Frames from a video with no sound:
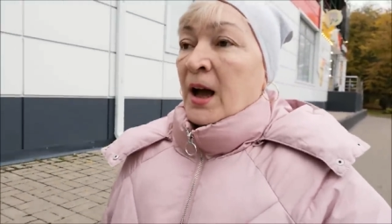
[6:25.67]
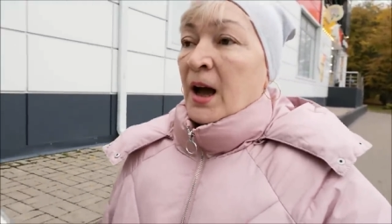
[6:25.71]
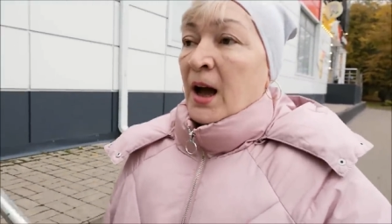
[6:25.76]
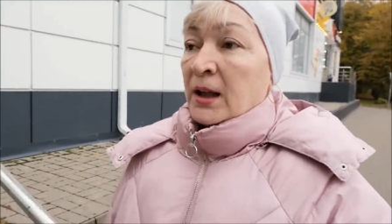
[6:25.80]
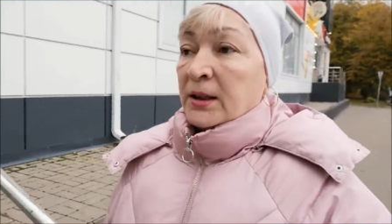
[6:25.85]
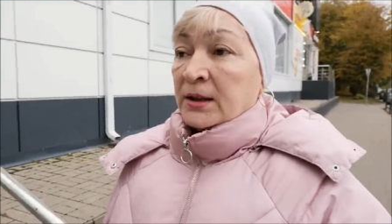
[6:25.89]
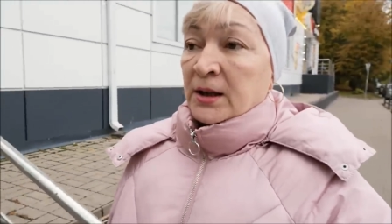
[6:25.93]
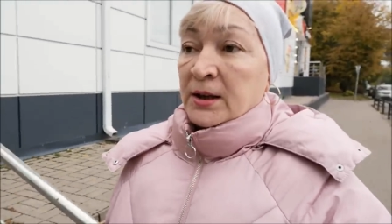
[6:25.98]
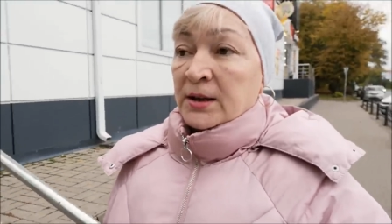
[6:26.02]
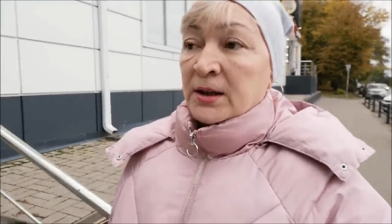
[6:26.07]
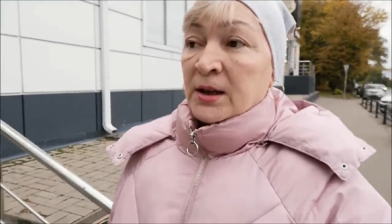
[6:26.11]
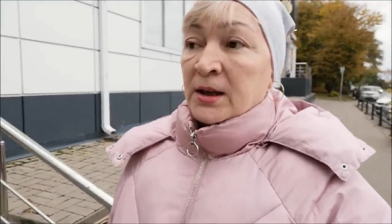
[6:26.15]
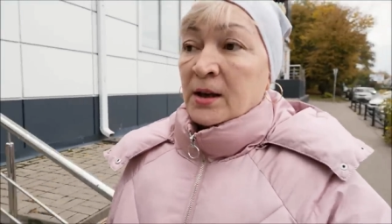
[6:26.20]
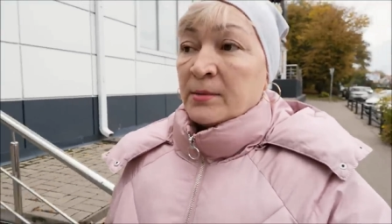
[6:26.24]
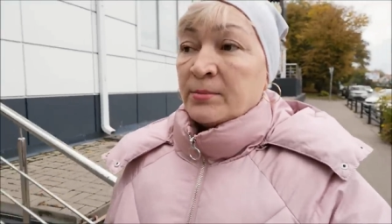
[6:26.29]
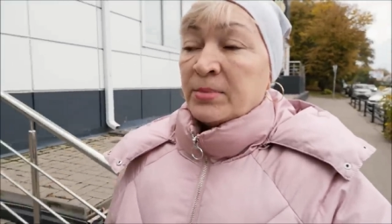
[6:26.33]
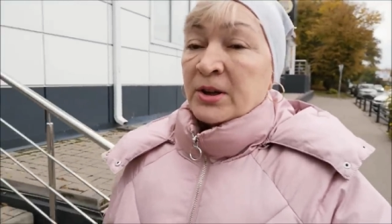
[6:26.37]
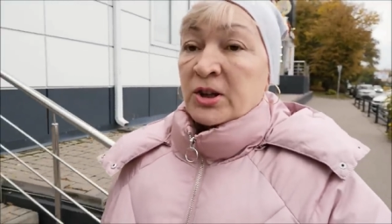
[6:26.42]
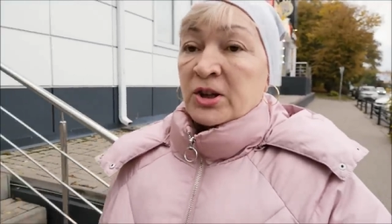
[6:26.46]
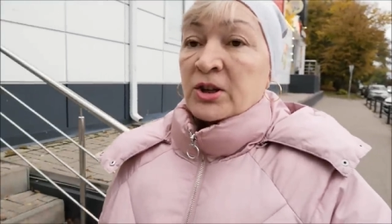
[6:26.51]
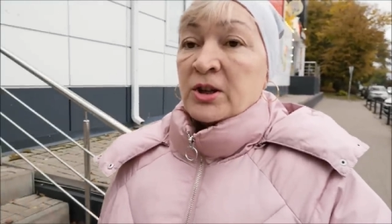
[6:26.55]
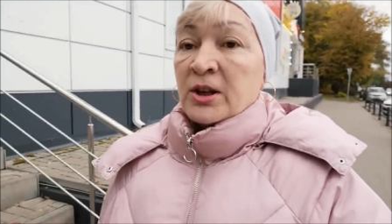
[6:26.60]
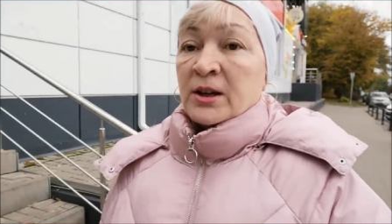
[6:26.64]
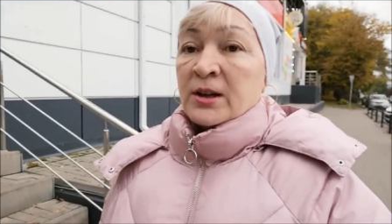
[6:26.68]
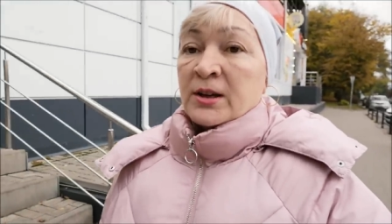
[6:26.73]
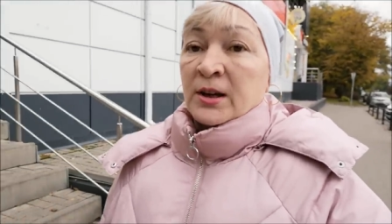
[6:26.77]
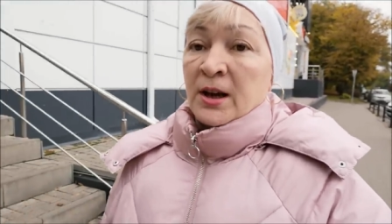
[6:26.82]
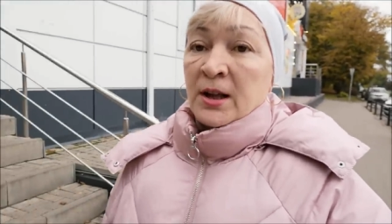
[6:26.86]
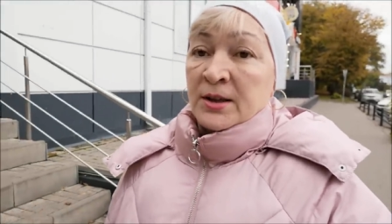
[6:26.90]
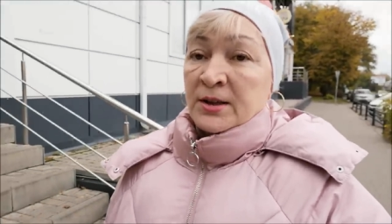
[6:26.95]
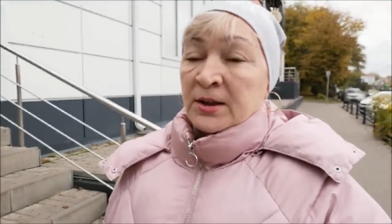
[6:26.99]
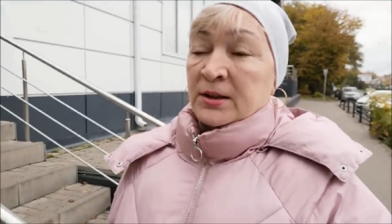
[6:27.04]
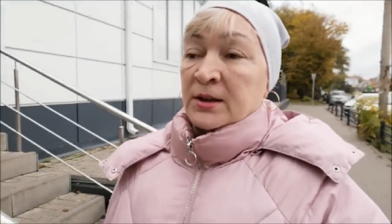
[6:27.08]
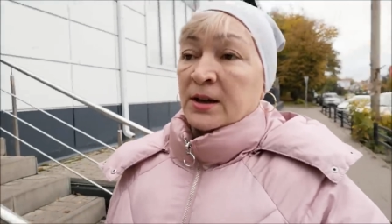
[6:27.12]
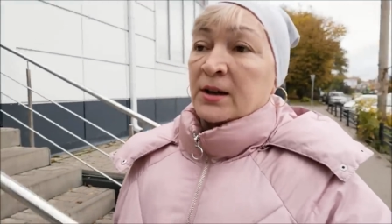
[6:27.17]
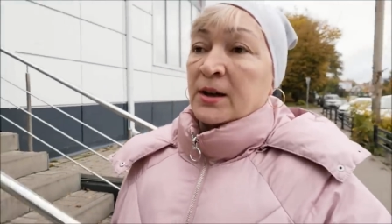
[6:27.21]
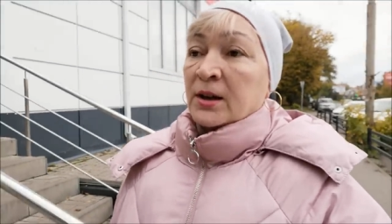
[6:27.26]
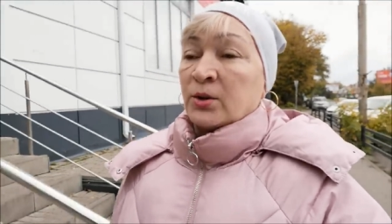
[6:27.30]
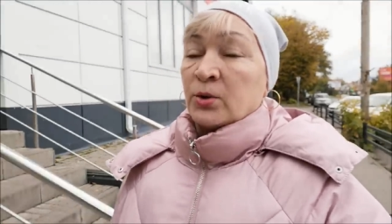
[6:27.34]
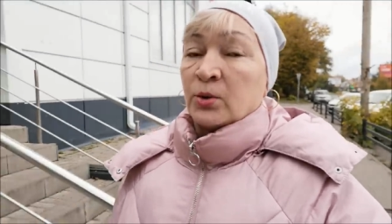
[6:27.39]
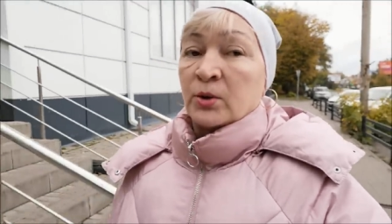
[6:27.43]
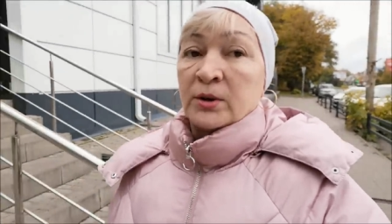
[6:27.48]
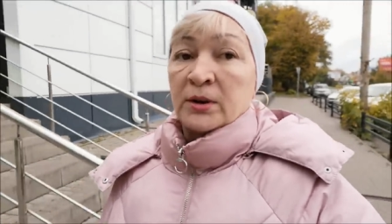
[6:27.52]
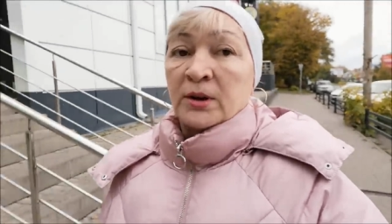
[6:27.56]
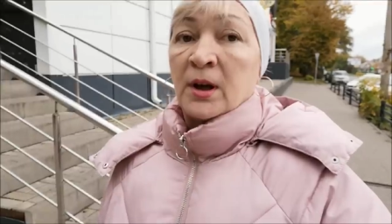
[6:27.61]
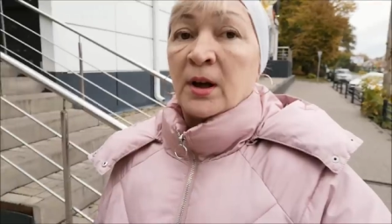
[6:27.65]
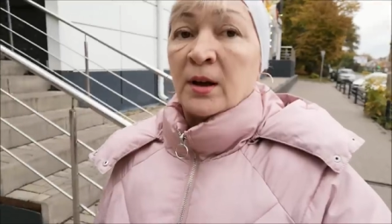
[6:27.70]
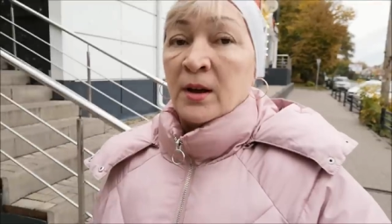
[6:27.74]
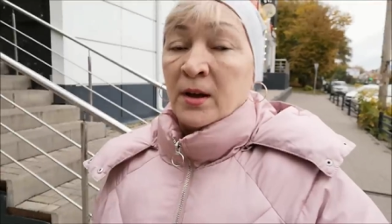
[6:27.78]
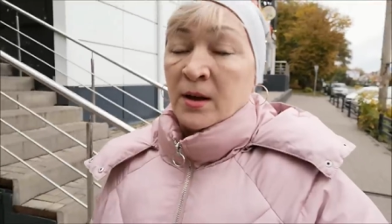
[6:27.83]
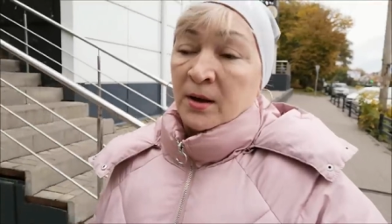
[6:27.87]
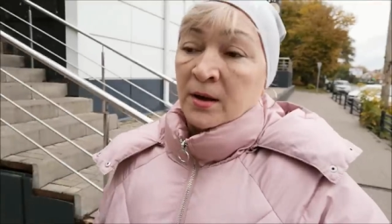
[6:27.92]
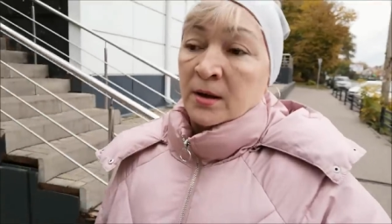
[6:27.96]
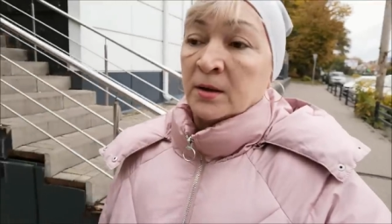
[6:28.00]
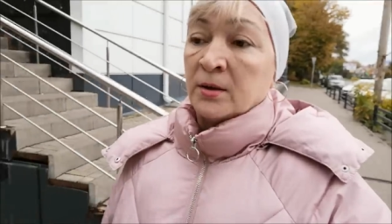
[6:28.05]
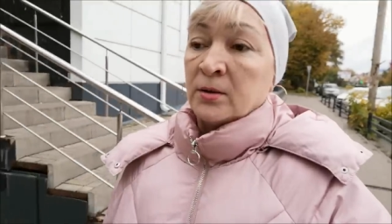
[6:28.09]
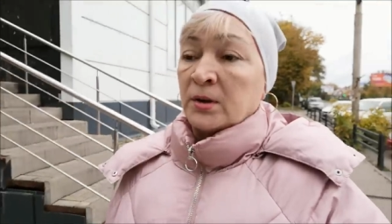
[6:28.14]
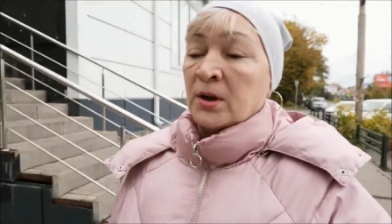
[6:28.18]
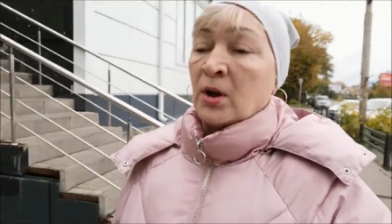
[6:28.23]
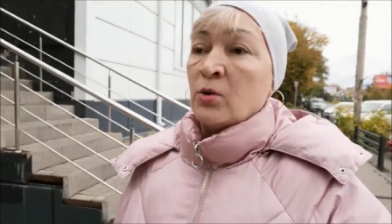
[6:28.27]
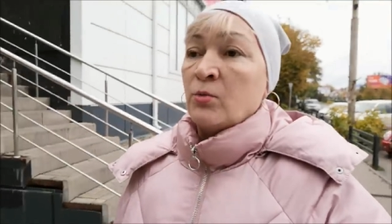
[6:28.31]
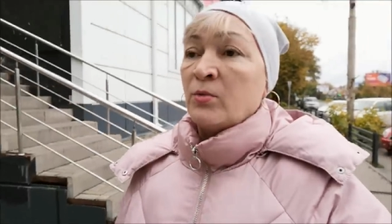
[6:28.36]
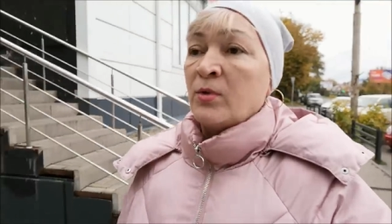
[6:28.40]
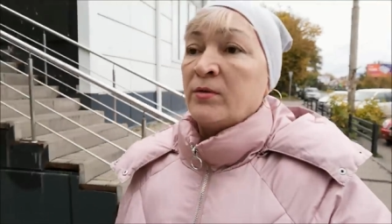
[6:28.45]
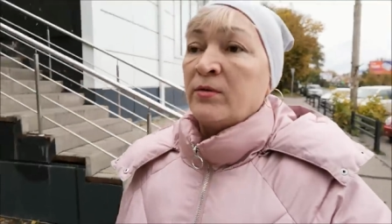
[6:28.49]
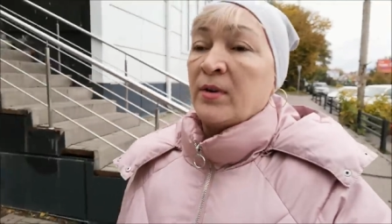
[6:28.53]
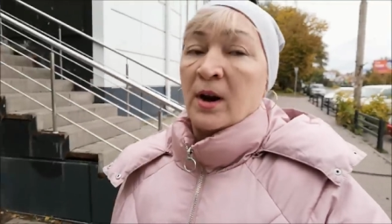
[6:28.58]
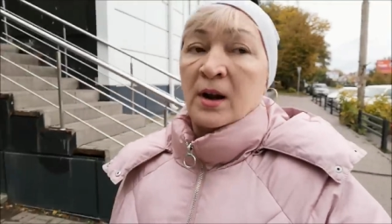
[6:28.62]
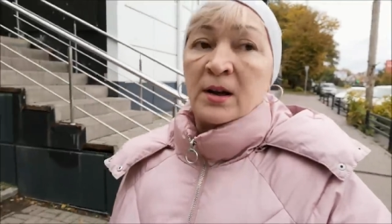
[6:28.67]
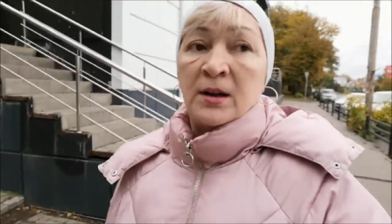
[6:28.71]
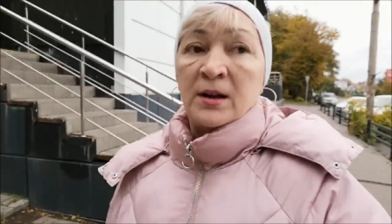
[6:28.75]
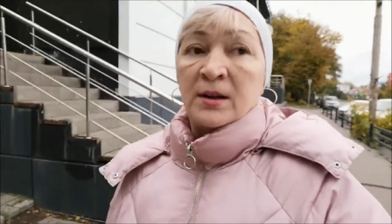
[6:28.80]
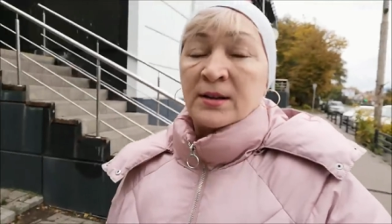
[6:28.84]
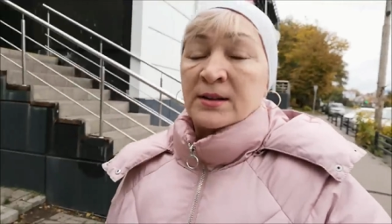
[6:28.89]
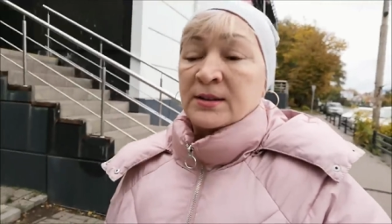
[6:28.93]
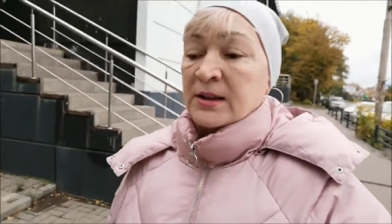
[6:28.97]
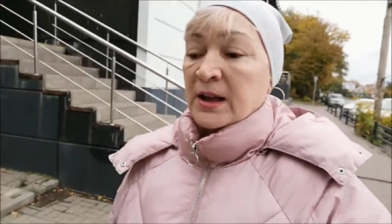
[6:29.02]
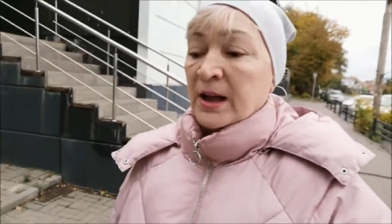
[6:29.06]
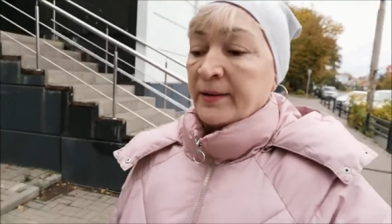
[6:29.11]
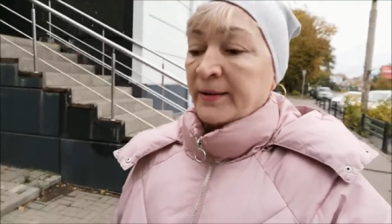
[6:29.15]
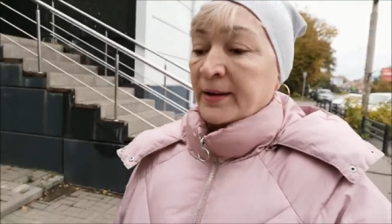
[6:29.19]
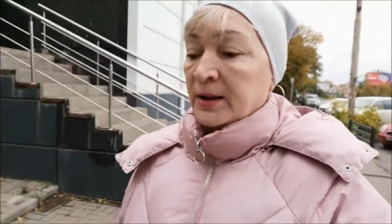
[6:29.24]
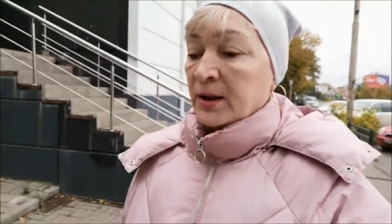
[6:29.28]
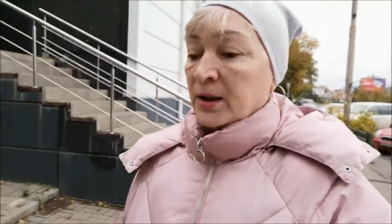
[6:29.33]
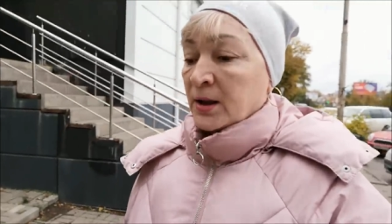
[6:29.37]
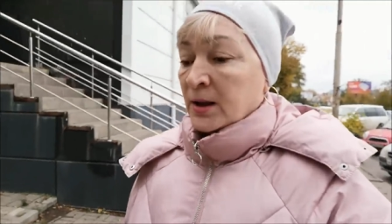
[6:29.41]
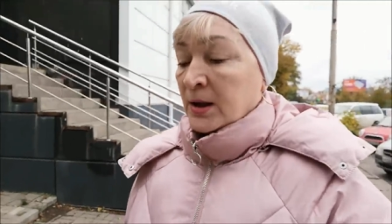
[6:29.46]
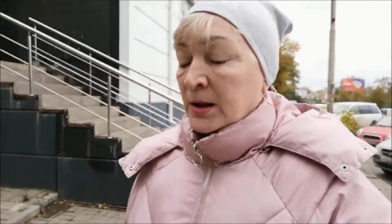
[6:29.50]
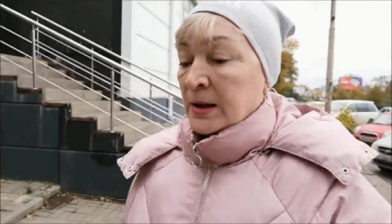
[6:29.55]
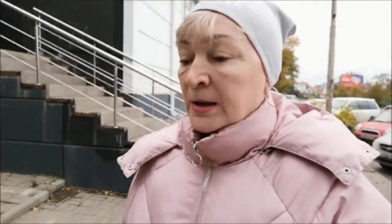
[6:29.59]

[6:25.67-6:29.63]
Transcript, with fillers: а такие обычные крантики, которые на, на умывальник ставят.